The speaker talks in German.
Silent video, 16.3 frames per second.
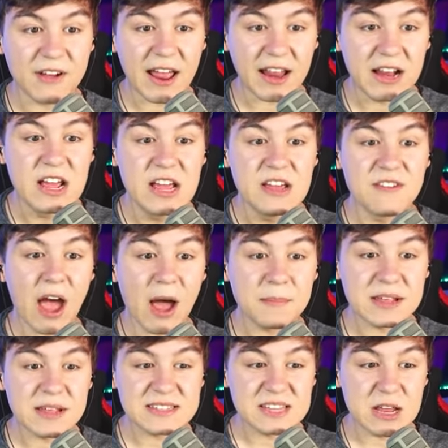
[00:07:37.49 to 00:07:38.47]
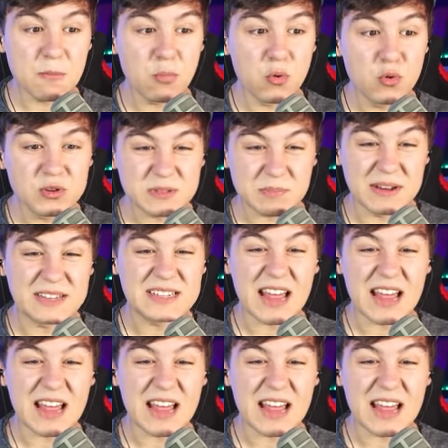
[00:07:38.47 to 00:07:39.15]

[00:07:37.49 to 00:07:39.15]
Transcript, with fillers: weil wir haben jetzt den Boost mit